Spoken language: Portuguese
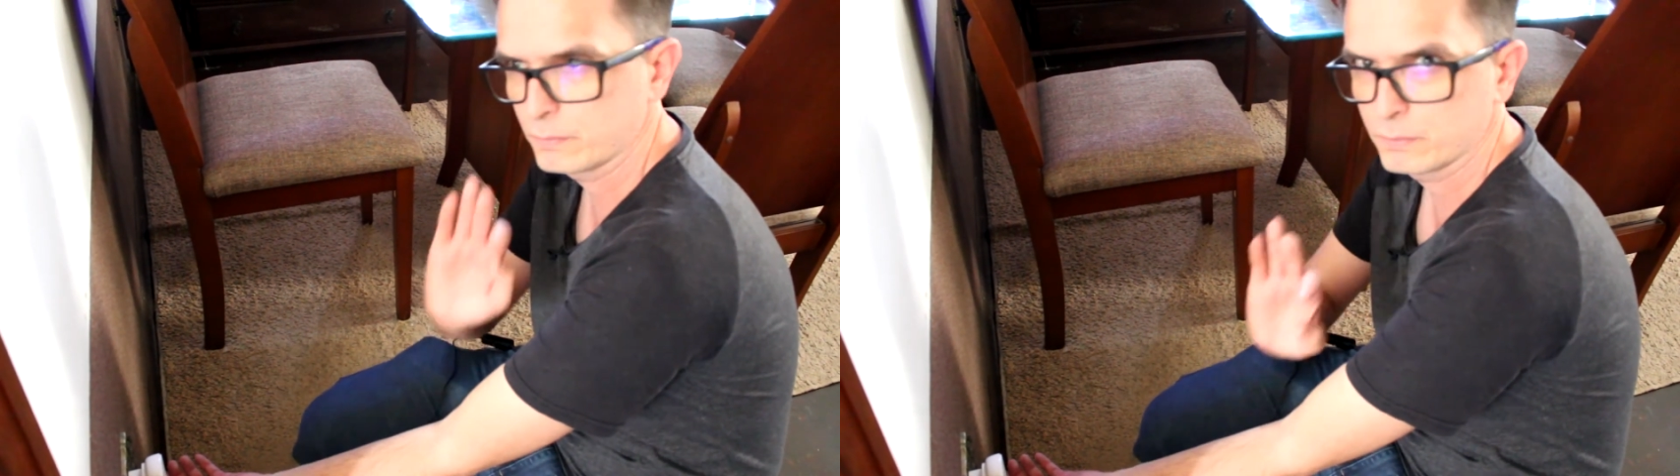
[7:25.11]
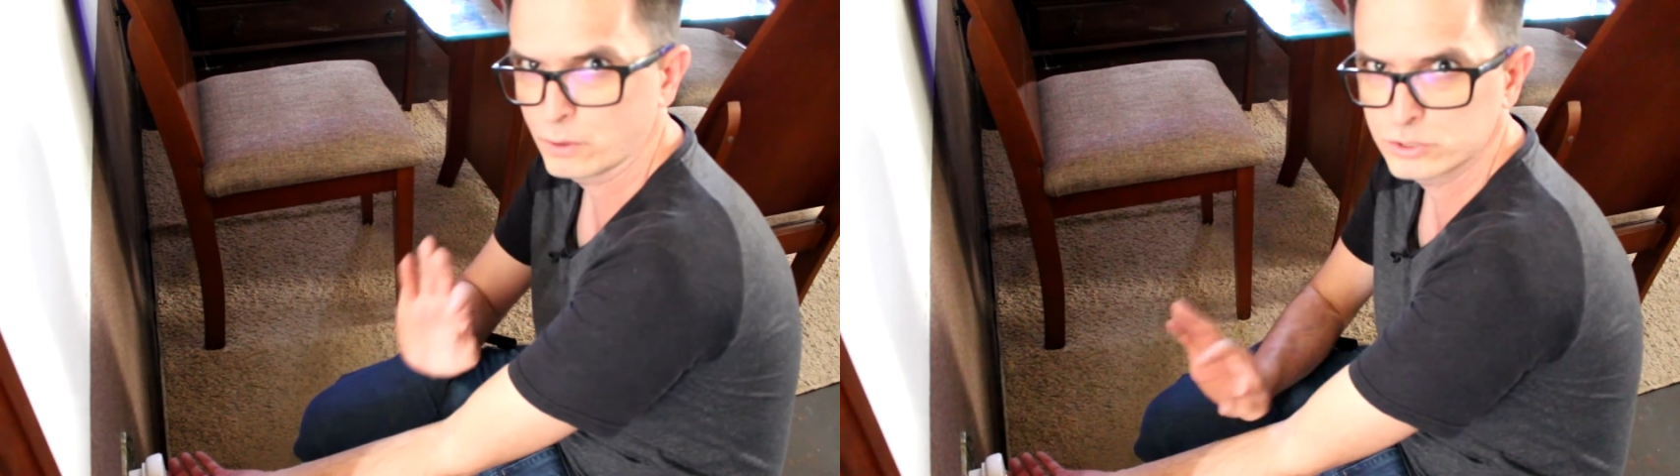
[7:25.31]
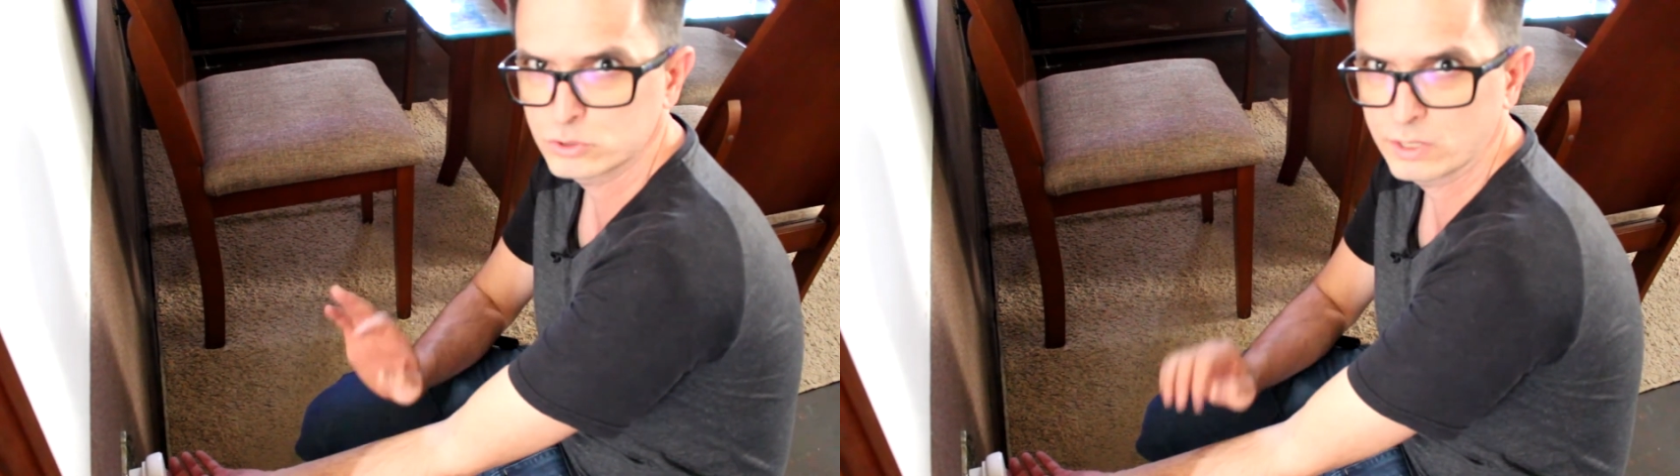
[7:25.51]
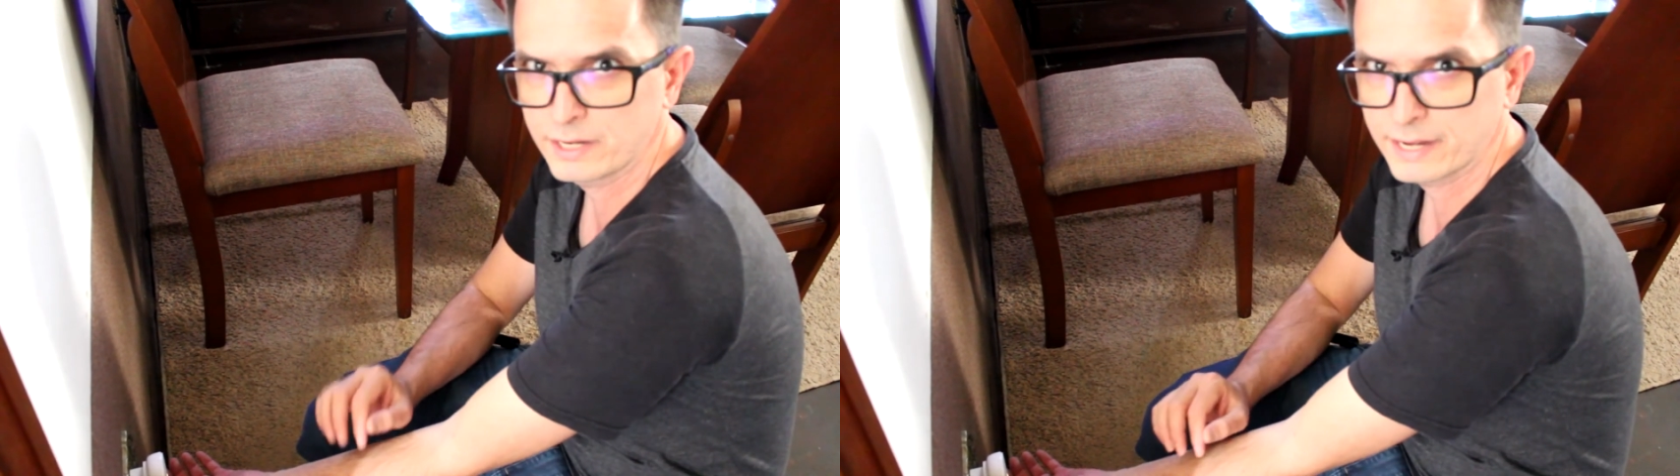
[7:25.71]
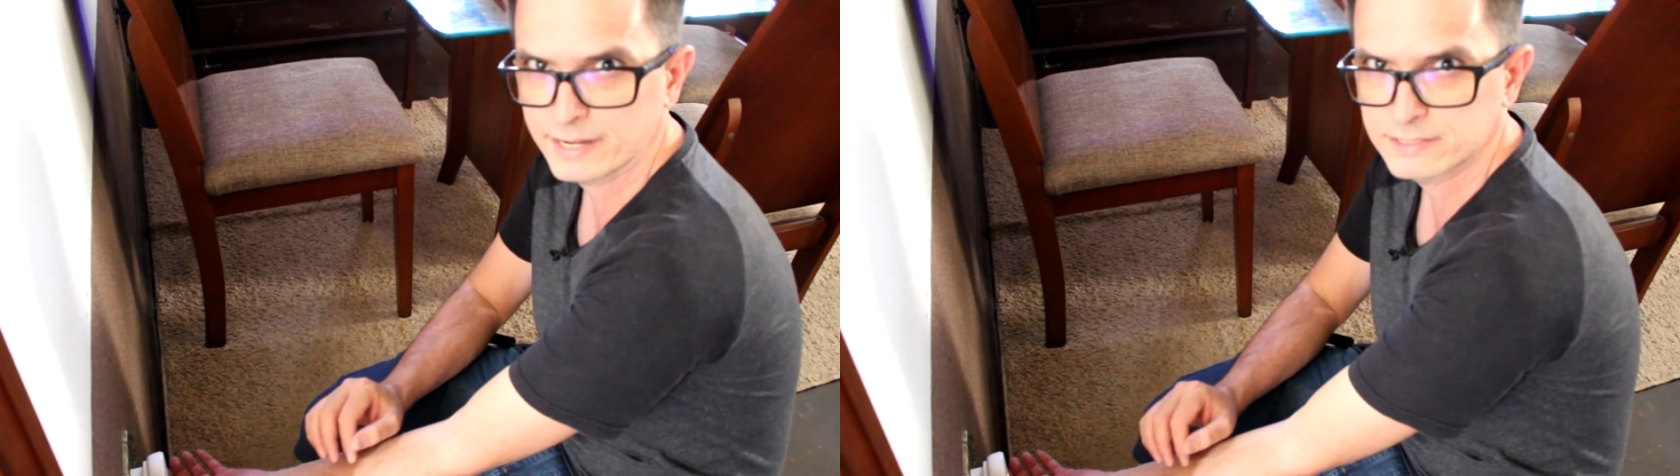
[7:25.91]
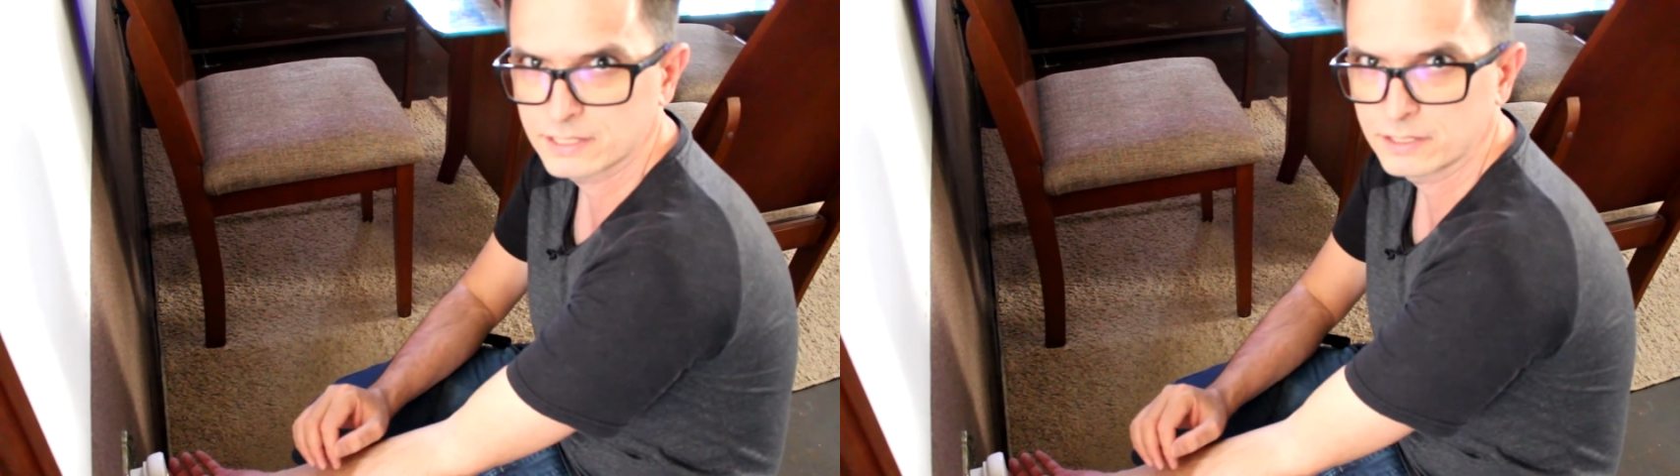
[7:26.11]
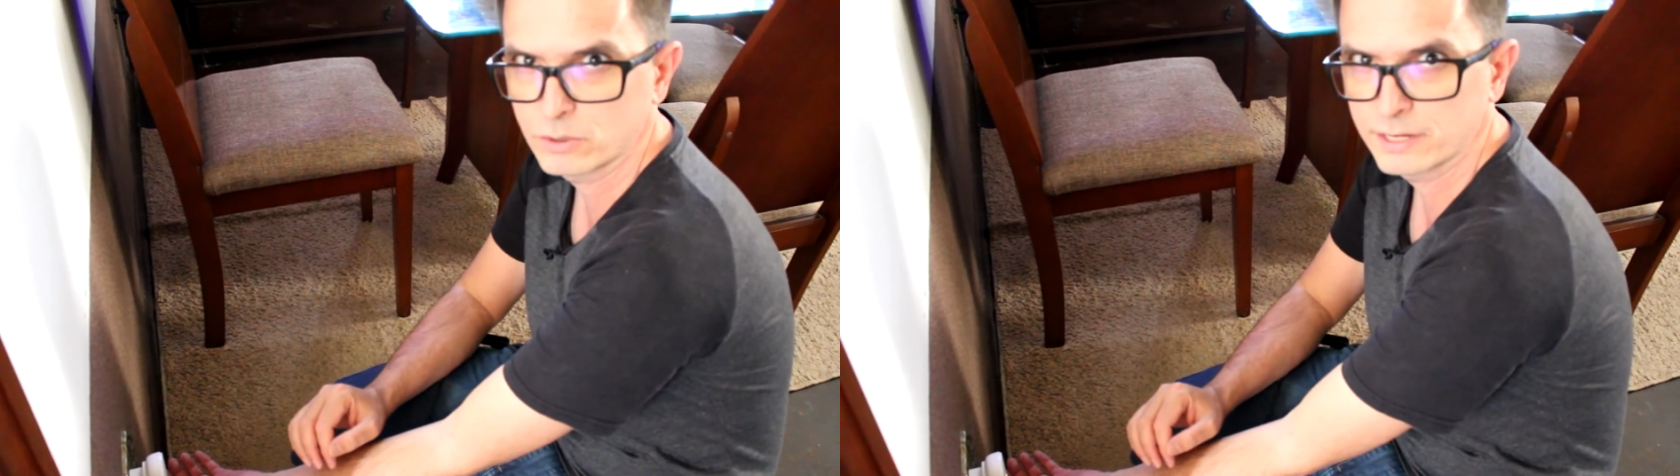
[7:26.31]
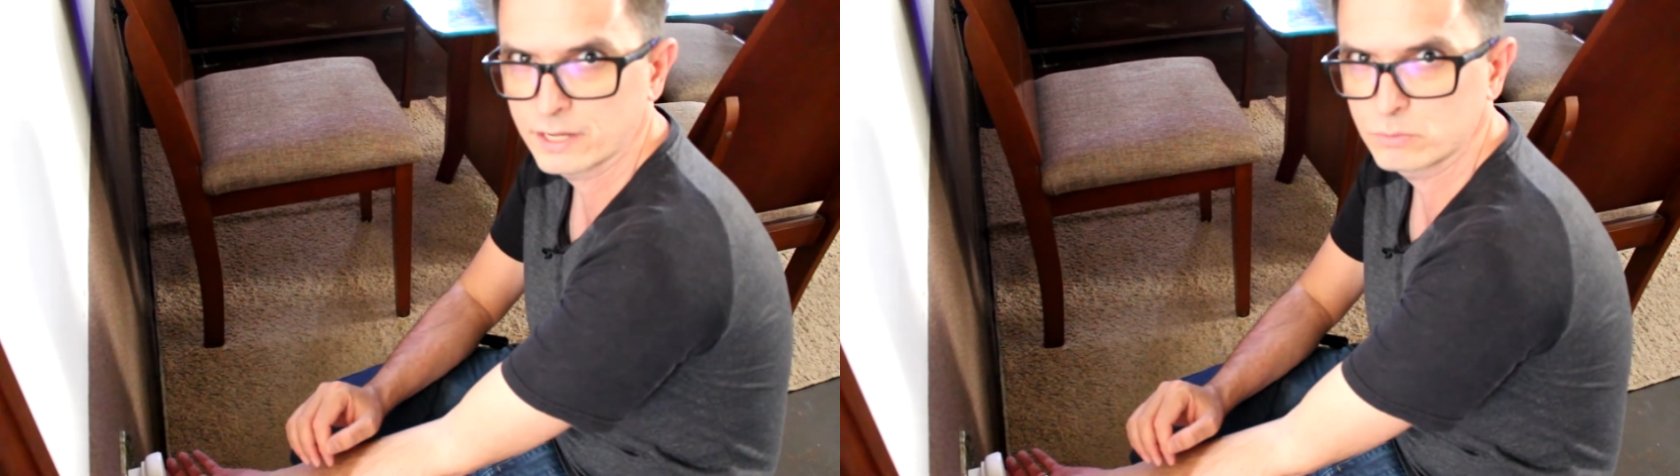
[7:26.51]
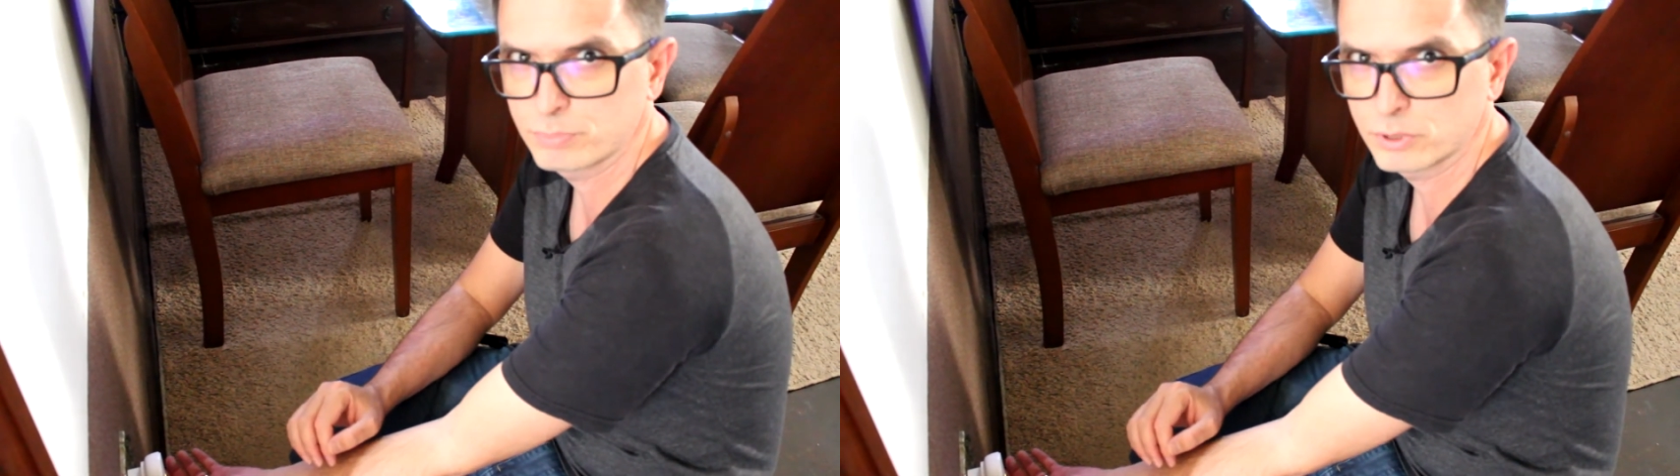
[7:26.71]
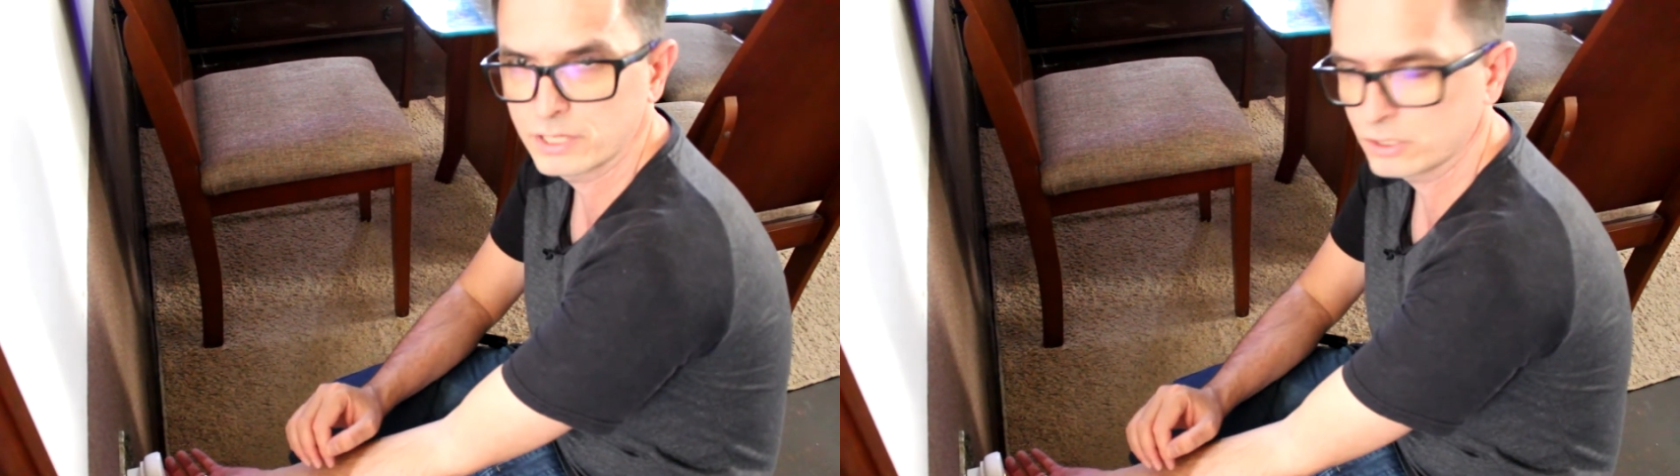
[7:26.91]
Eu escolhi essa. Eu quero um
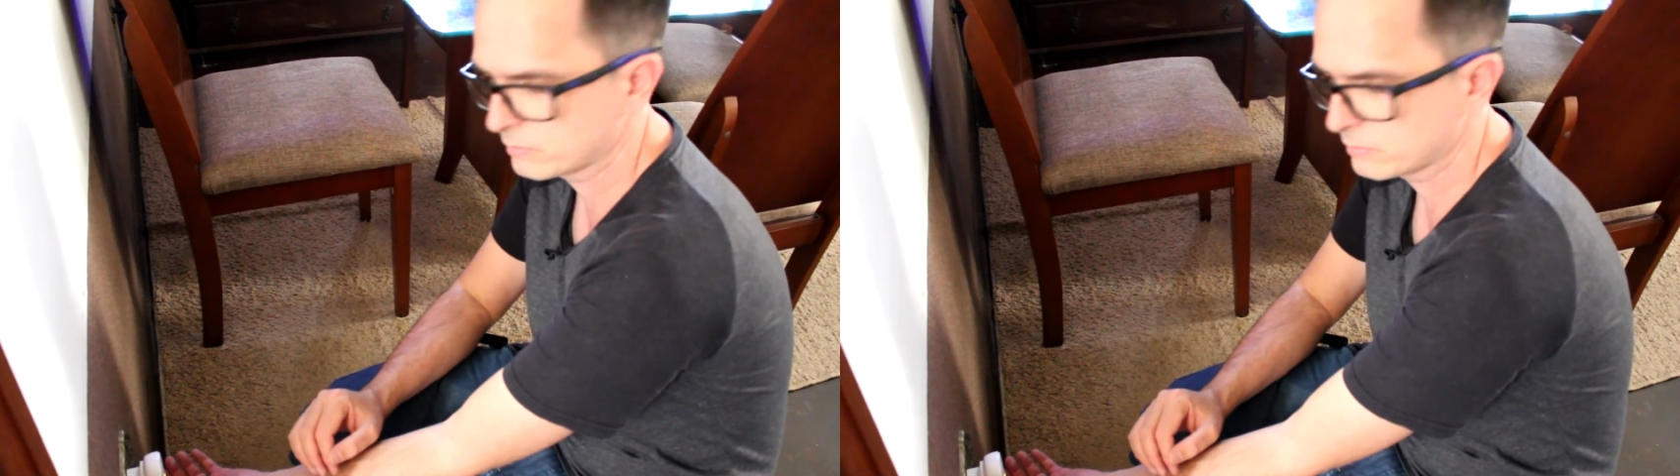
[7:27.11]
pouquinho